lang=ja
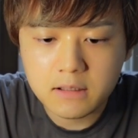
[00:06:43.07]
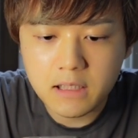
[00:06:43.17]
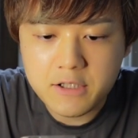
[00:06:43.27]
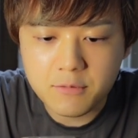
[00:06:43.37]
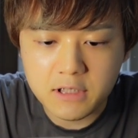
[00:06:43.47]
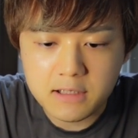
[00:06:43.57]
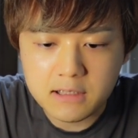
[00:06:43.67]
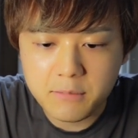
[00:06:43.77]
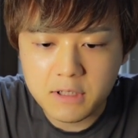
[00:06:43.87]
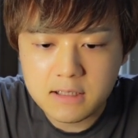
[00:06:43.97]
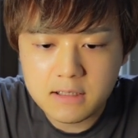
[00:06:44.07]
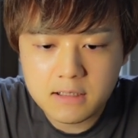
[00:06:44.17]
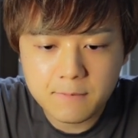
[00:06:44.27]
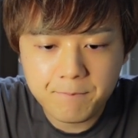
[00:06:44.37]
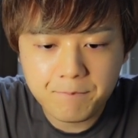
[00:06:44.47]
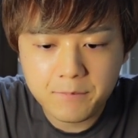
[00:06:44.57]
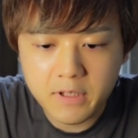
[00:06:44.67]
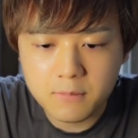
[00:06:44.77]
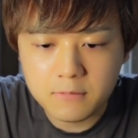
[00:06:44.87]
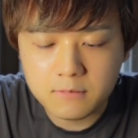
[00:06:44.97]
大丈夫です。足ります。
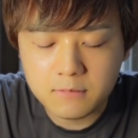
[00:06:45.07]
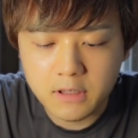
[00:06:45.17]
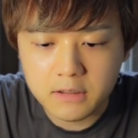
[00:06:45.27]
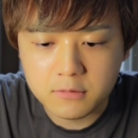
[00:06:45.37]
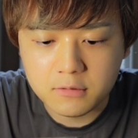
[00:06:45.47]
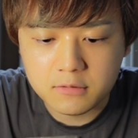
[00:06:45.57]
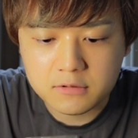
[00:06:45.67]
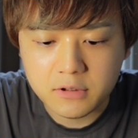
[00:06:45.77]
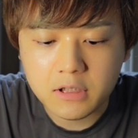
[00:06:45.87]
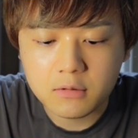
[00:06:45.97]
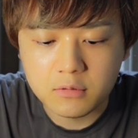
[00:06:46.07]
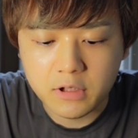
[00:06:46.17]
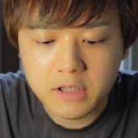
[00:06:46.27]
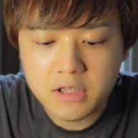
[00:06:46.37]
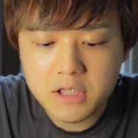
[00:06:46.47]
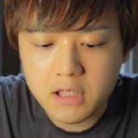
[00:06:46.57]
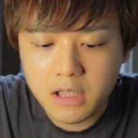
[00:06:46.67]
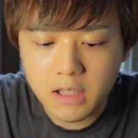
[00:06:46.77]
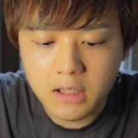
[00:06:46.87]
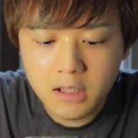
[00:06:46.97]
うん、えっ、ー、と、追加攻撃し
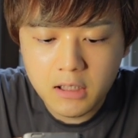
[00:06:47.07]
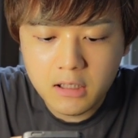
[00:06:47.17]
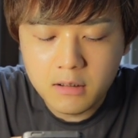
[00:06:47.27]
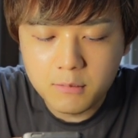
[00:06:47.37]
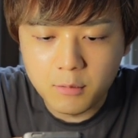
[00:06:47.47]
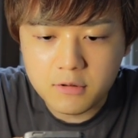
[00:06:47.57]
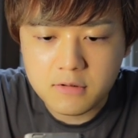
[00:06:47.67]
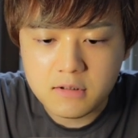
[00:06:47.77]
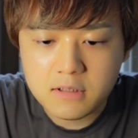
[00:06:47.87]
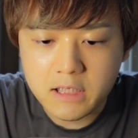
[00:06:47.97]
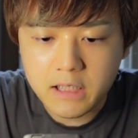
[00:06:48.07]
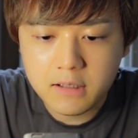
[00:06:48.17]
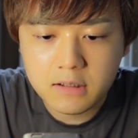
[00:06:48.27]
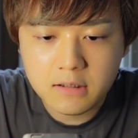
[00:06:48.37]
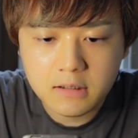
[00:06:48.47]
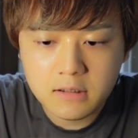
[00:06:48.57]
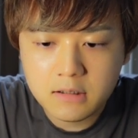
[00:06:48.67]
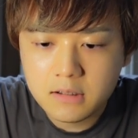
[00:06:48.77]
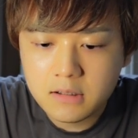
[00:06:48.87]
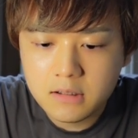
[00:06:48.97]
て、もうボスですね。
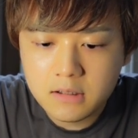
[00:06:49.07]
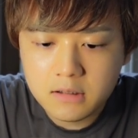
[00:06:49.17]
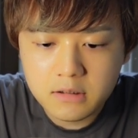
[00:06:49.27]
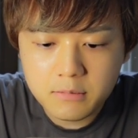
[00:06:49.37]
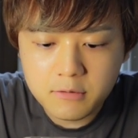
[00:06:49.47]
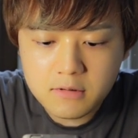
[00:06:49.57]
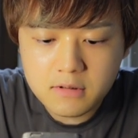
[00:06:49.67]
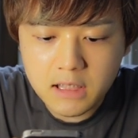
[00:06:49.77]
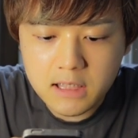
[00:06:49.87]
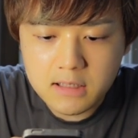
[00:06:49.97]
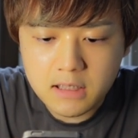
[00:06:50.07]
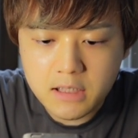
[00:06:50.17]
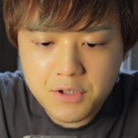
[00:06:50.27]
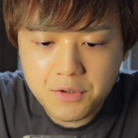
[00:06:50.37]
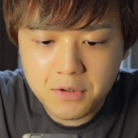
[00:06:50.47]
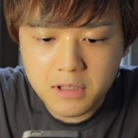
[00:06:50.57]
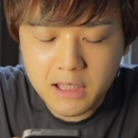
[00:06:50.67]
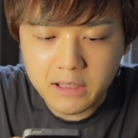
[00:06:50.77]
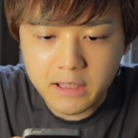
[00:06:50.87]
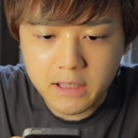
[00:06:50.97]
で、ボスが最初あ
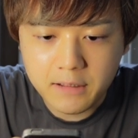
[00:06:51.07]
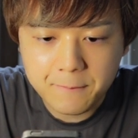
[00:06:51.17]
れね、